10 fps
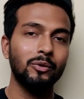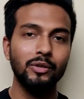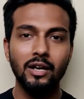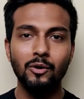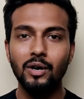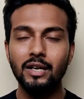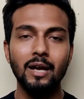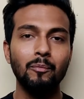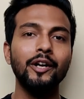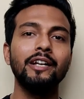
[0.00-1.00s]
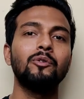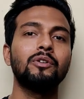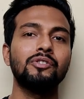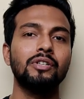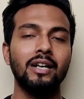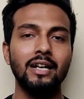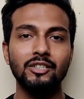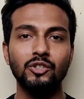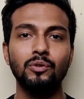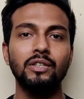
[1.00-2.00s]
मैं तो ये कहूँगा कि आपको एडी कोड रजिस्टर कराने
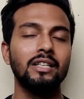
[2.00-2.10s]
की ज़रूरत